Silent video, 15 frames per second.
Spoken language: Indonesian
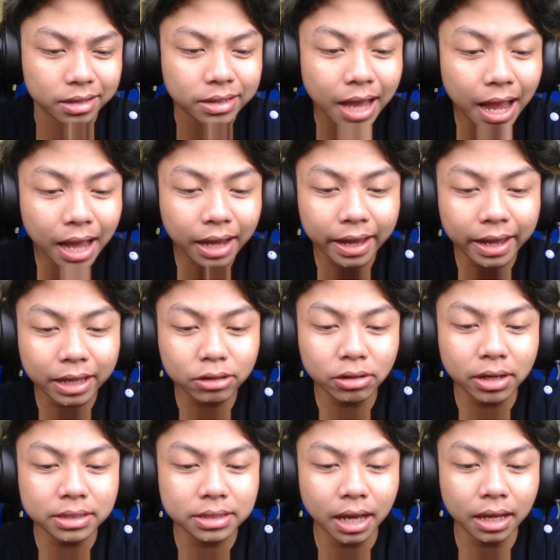ya kayak gitu
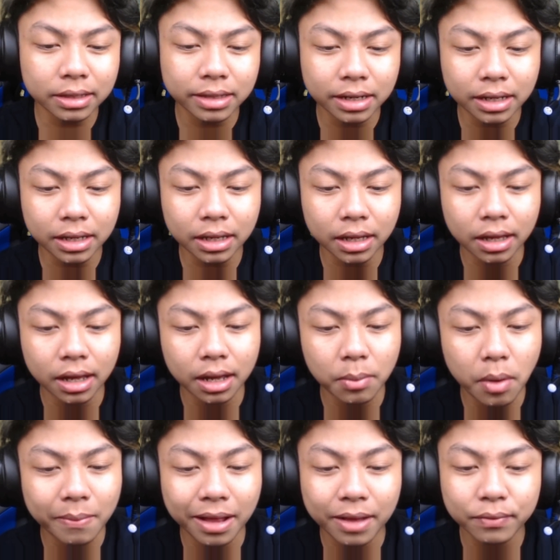ya, guys ya jadi uh,
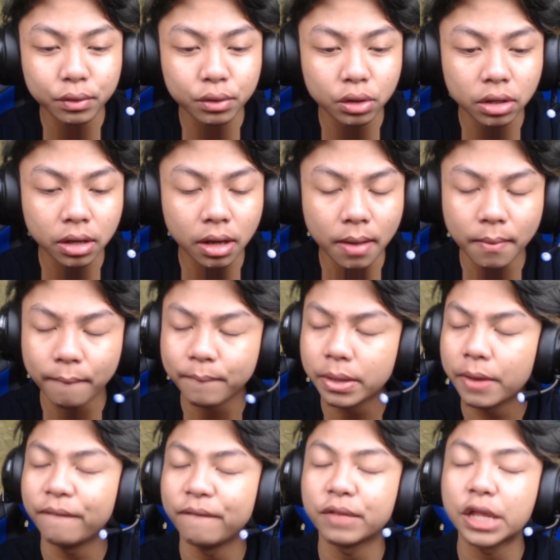mobil amfibi uh, uh,